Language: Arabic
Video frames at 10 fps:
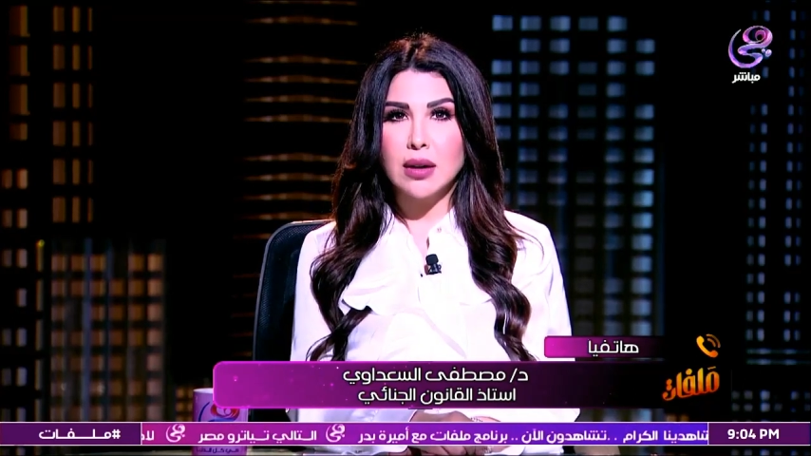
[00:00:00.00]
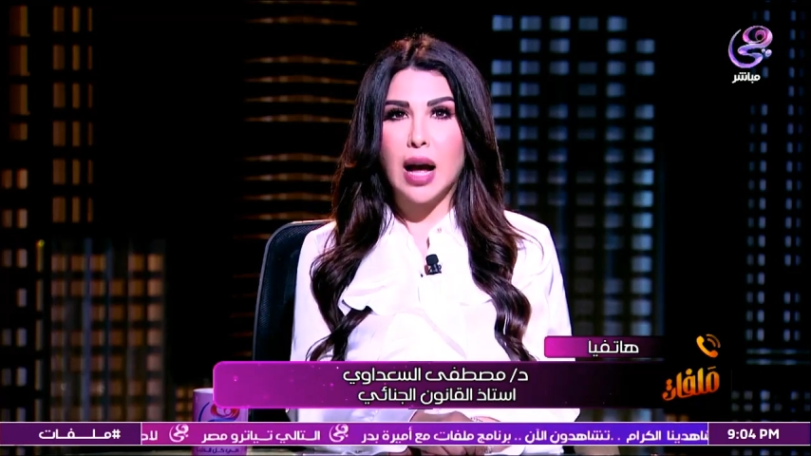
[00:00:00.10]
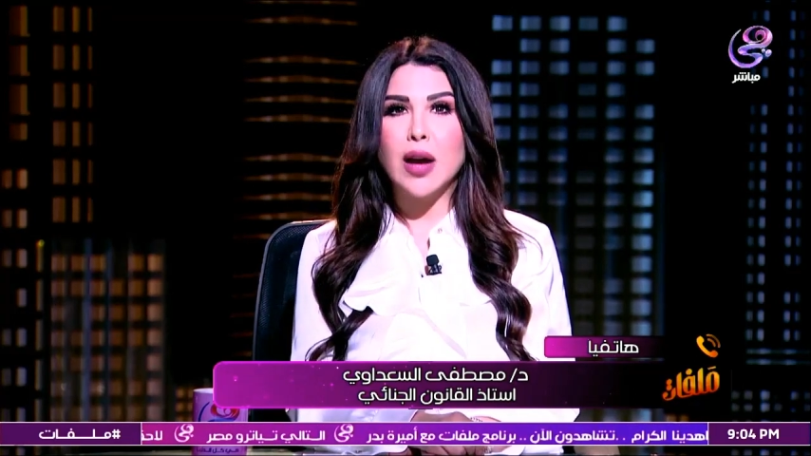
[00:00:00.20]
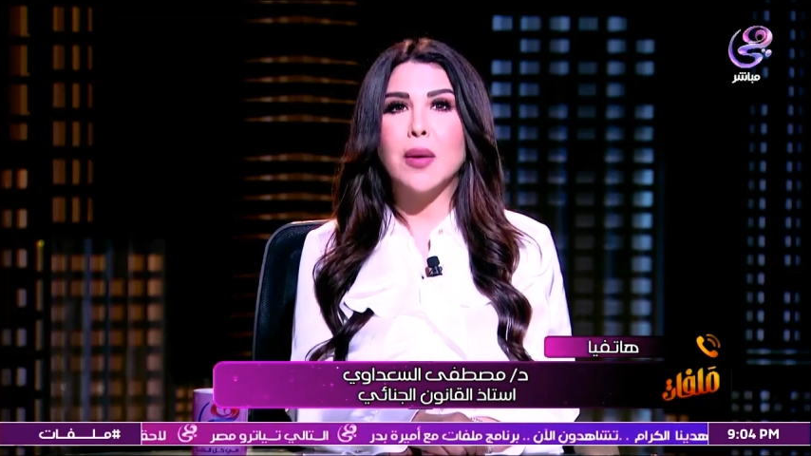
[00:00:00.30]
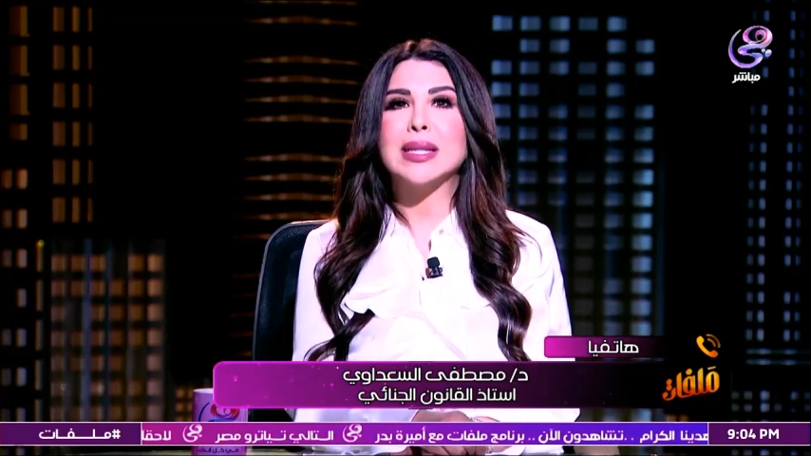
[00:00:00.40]

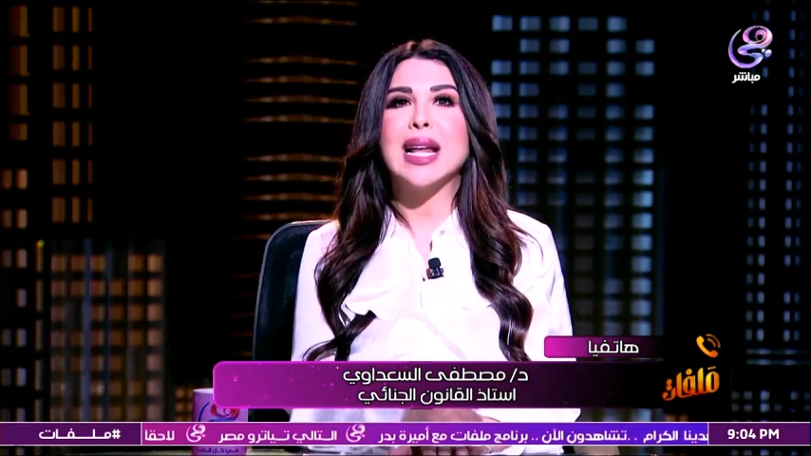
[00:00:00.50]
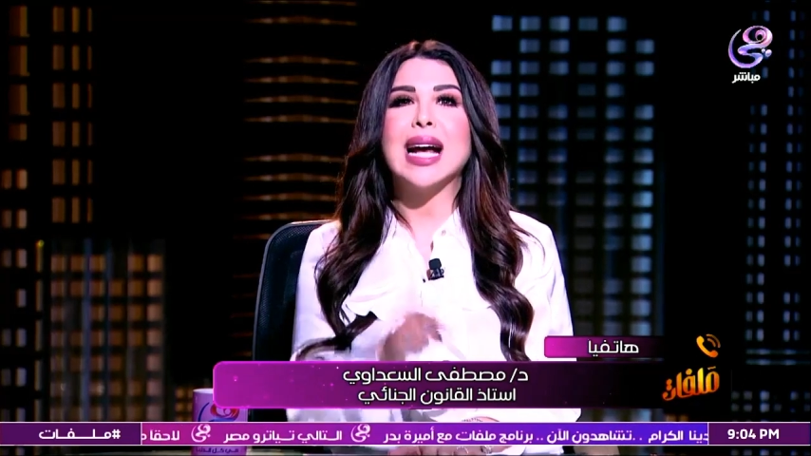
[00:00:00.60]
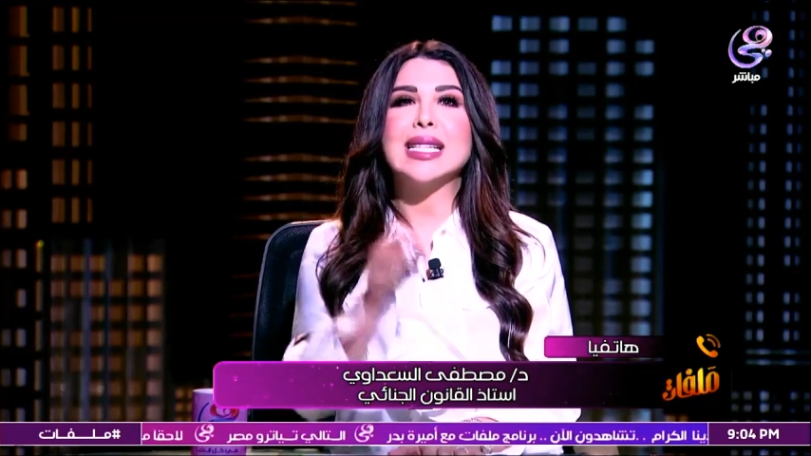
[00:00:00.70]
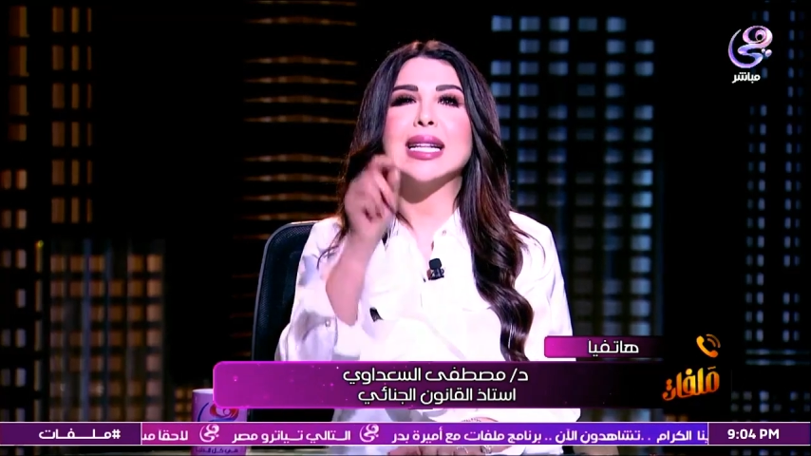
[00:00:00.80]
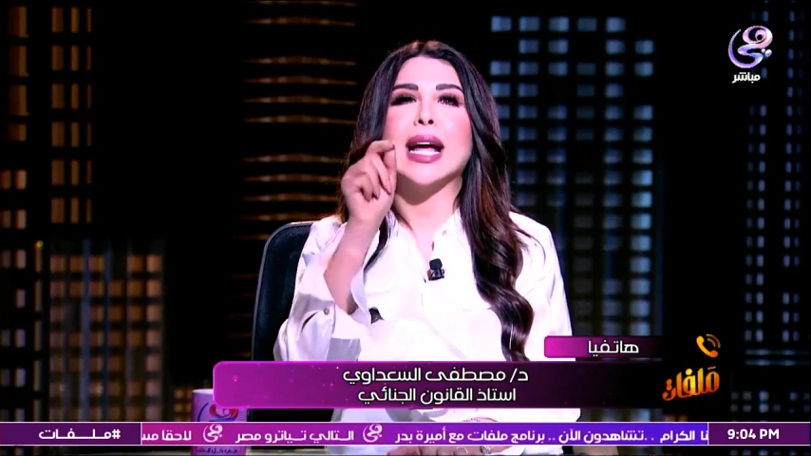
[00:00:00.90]
ايوه بس انا
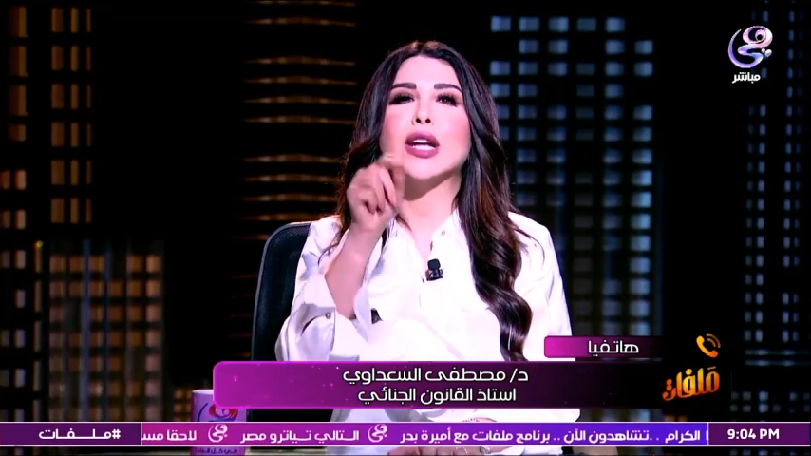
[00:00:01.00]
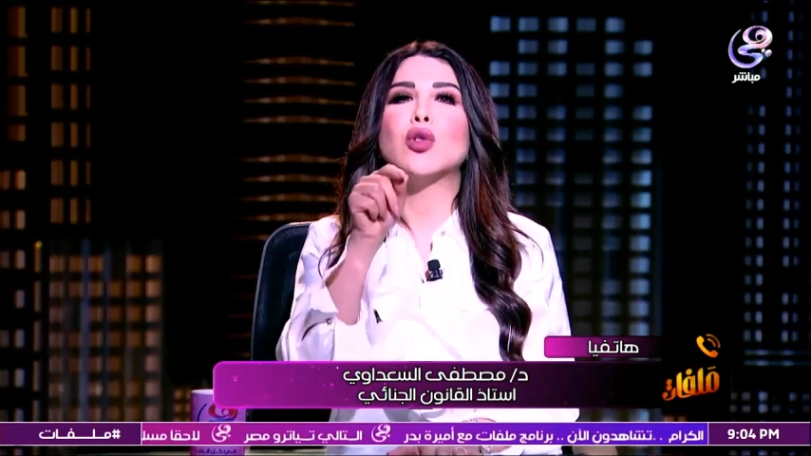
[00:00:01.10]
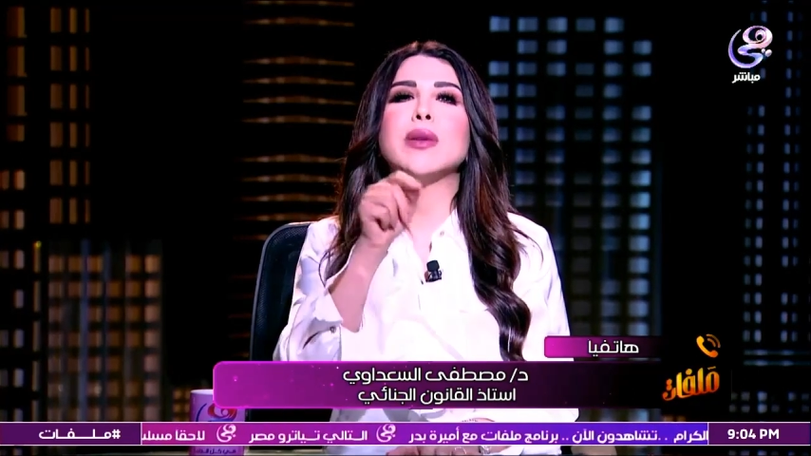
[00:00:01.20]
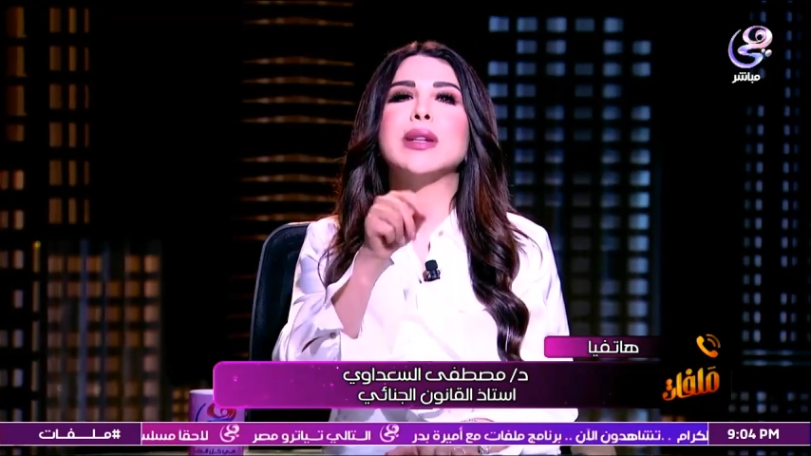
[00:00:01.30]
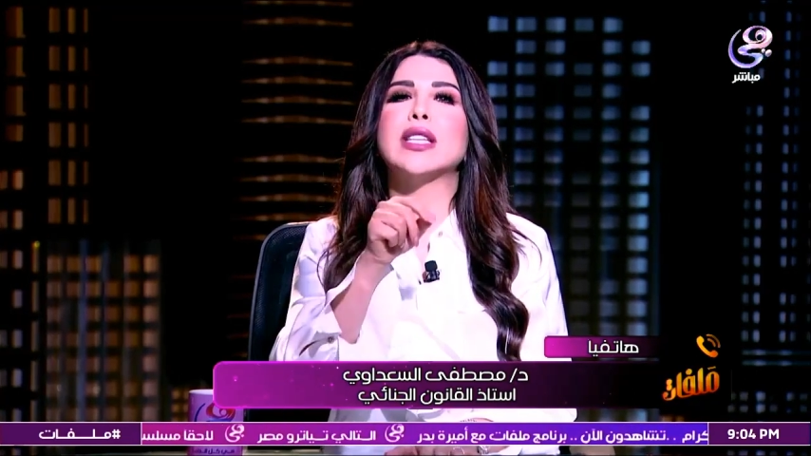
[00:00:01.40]
عايزه اتاكدوا
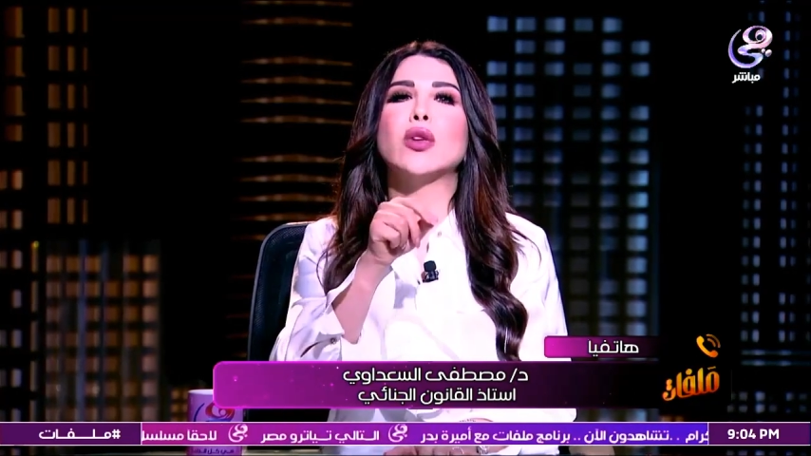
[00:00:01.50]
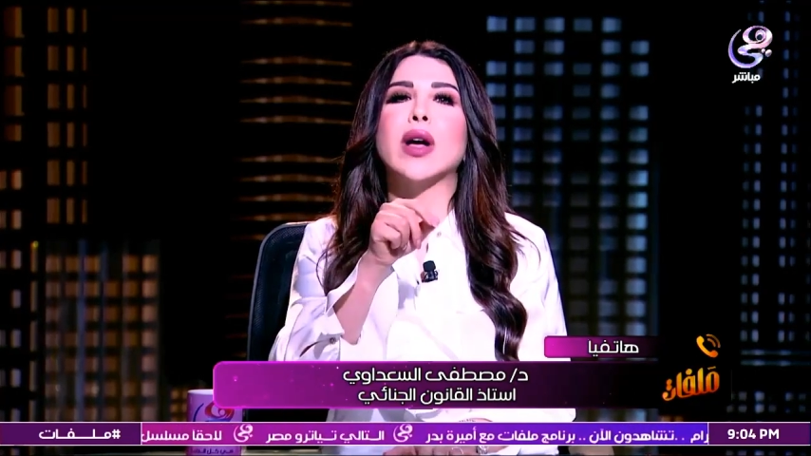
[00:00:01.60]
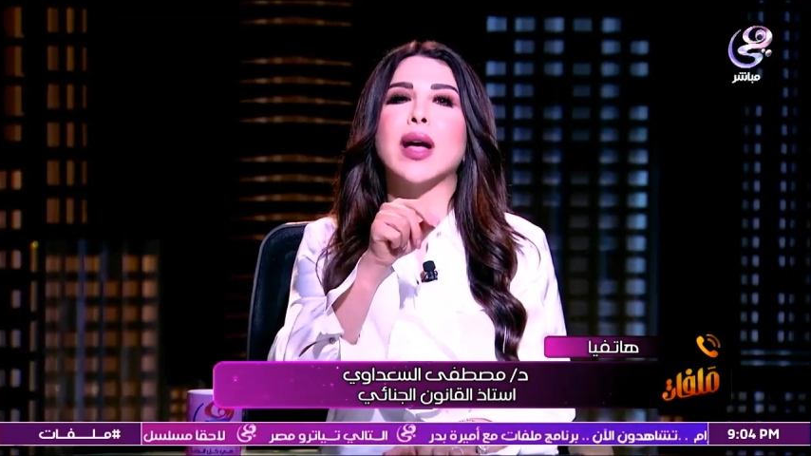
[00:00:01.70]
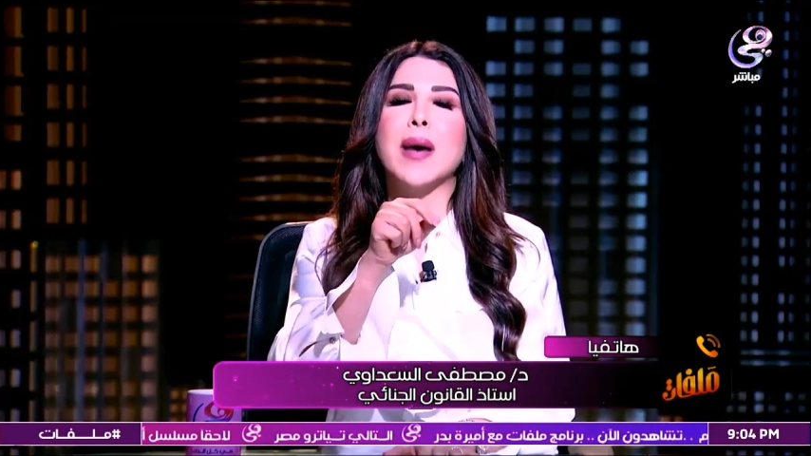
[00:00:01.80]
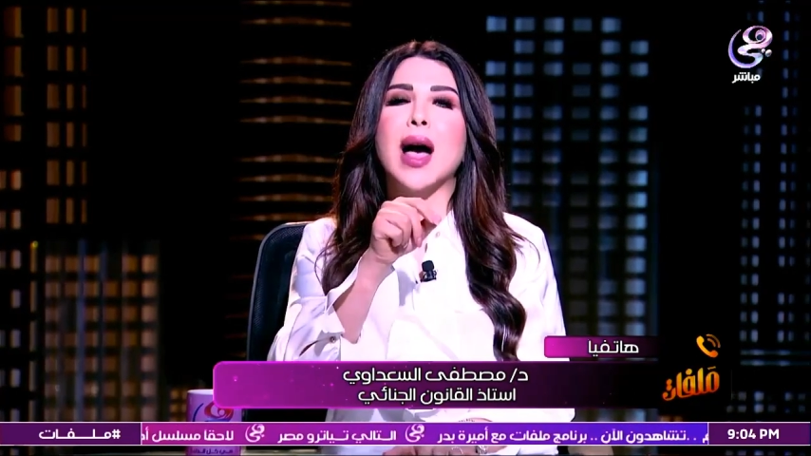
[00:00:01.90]
لي من سنه يا
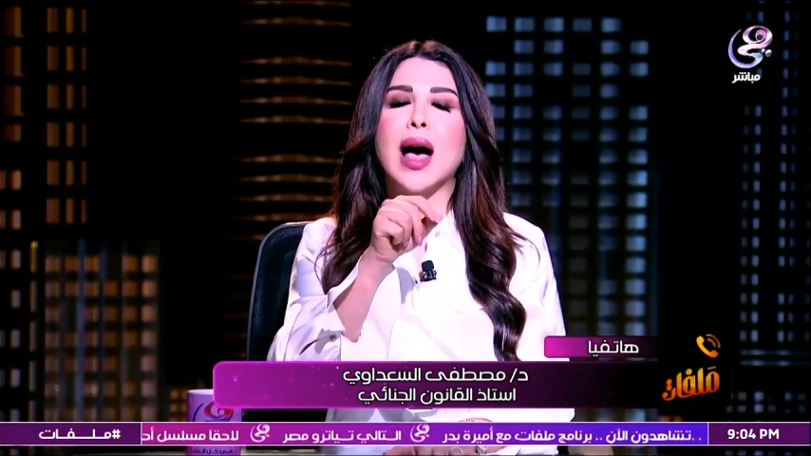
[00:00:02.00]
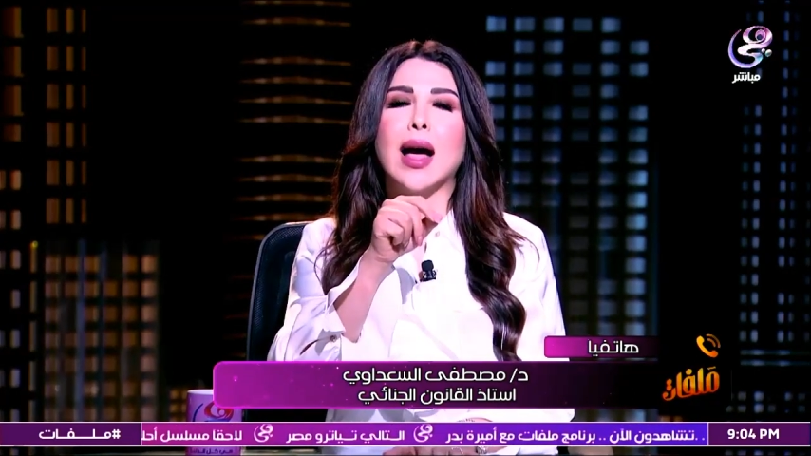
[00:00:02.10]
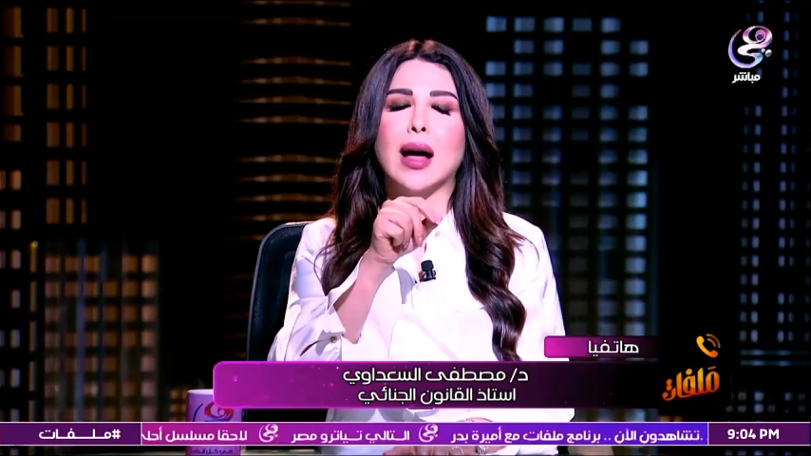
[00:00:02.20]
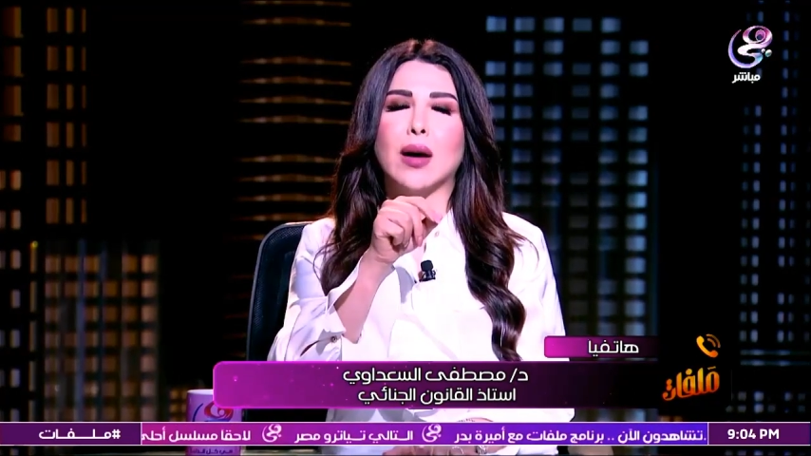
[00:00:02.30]
جماعه آه،